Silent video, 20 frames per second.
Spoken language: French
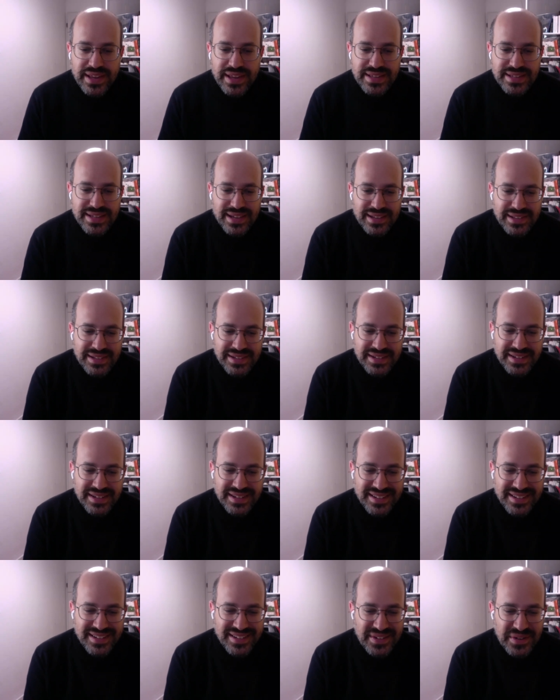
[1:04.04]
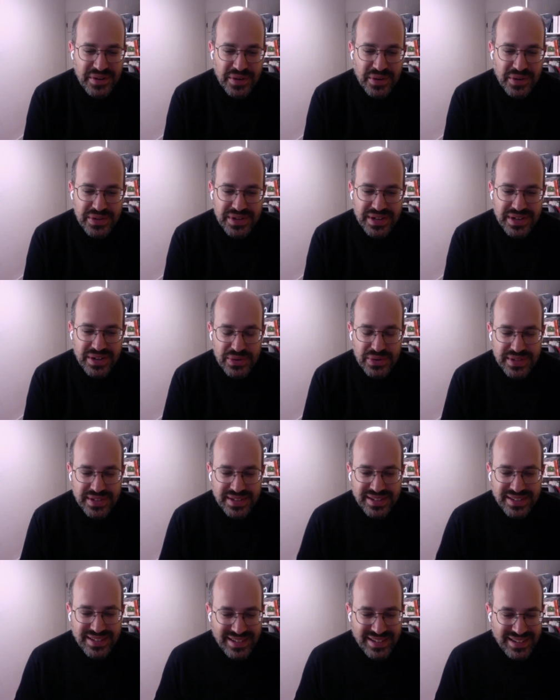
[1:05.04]
casquette que j'ai
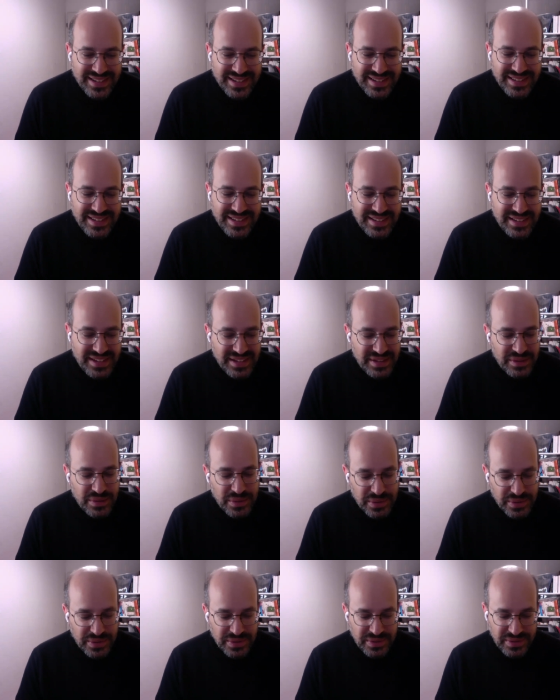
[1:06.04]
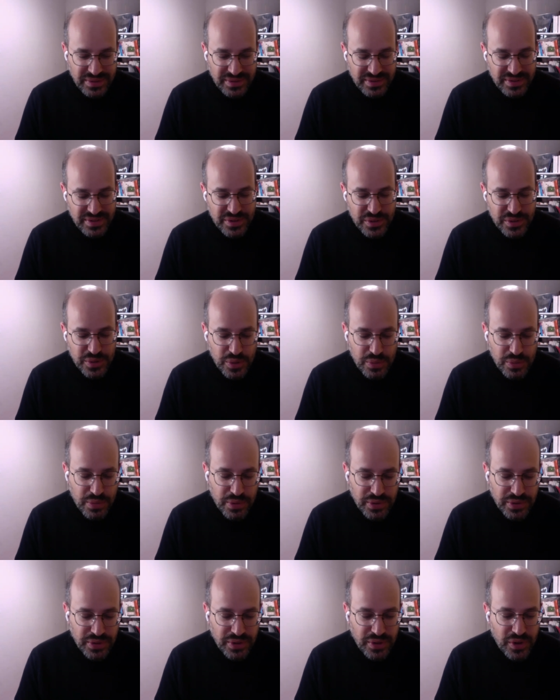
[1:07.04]
lancée, d'aider d'autres
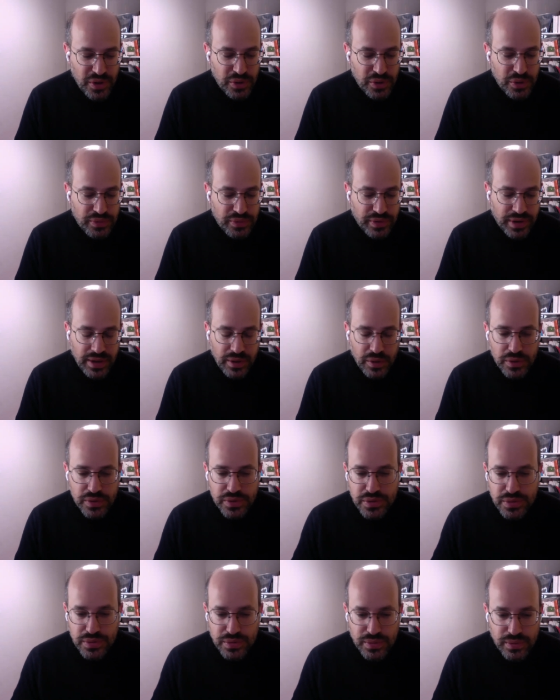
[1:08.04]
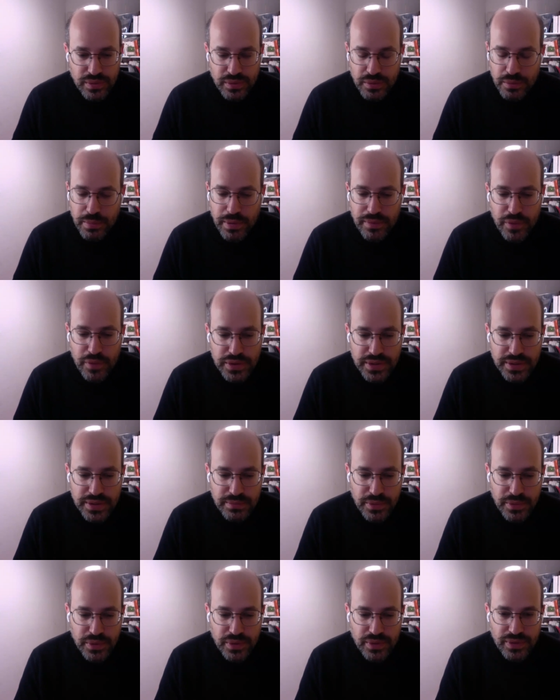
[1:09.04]
solopreneurs, d'autres freelances, pas
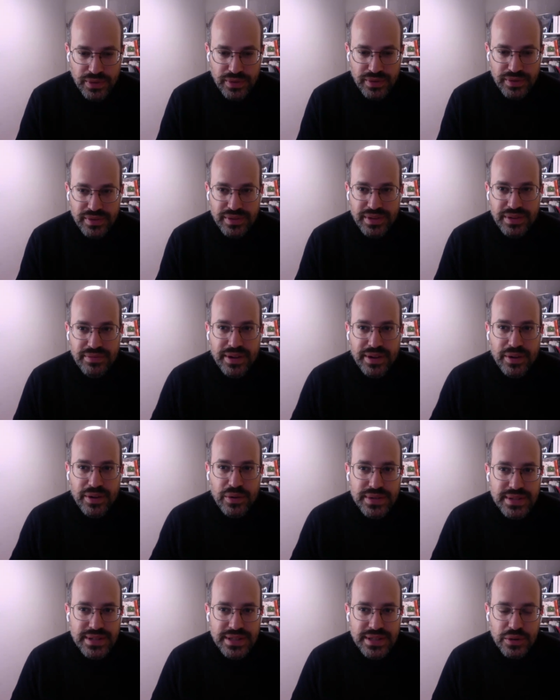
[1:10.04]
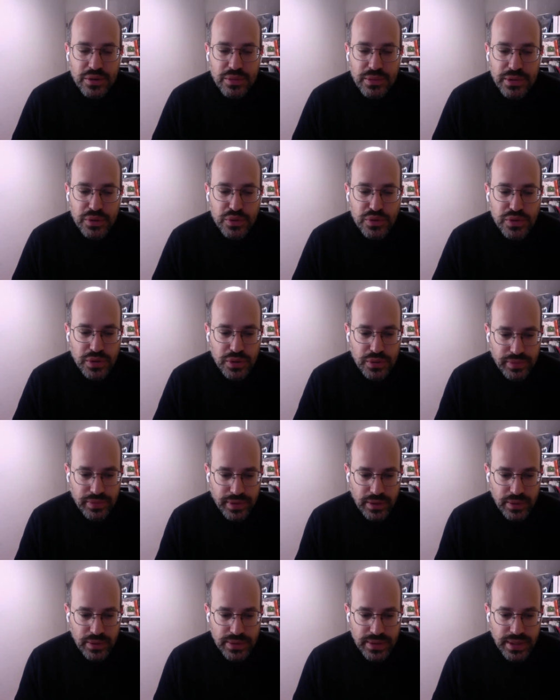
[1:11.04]
forcément des freelances SEO, mais toutes sortes de
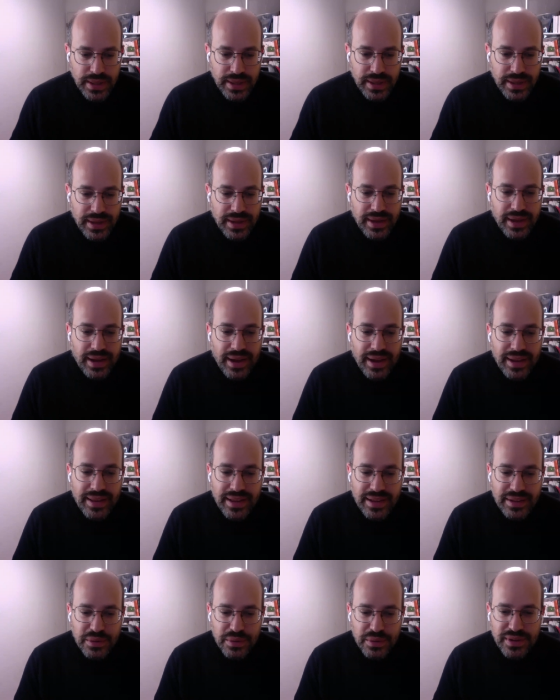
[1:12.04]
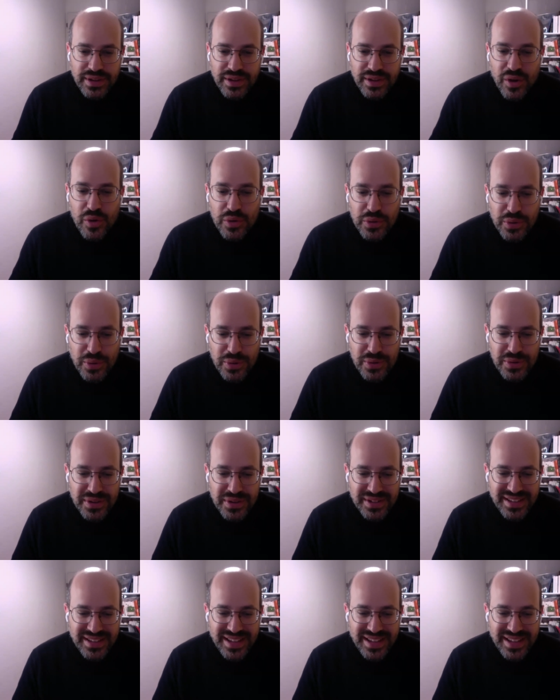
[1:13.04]
freelances, à cartonner, entre autres